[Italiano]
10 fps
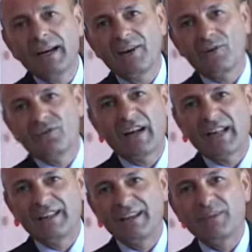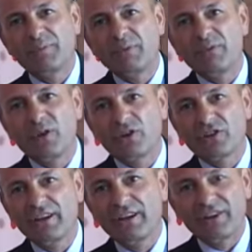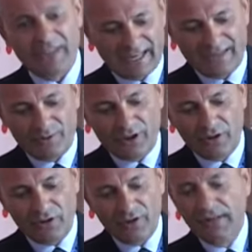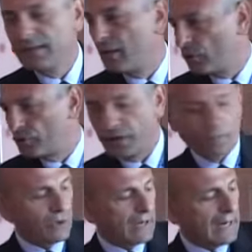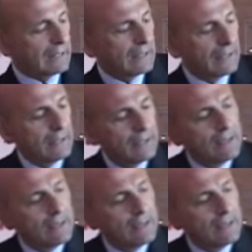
allo standard più forte no, che è quello dello schermo grande,